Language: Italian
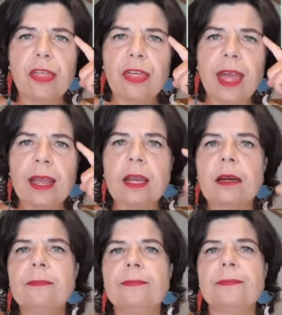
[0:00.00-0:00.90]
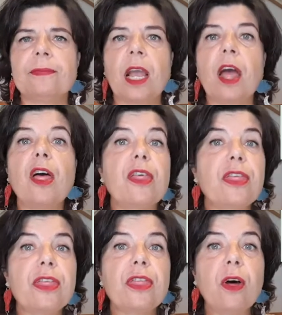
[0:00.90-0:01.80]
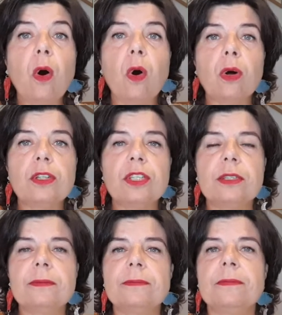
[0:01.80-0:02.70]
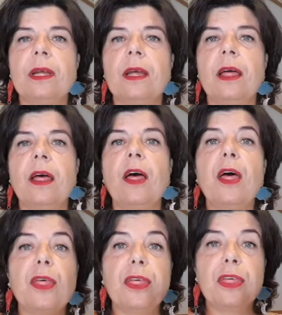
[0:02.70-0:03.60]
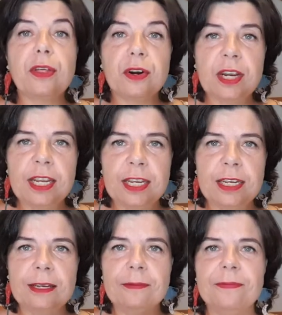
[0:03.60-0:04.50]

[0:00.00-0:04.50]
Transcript: think, thought, three.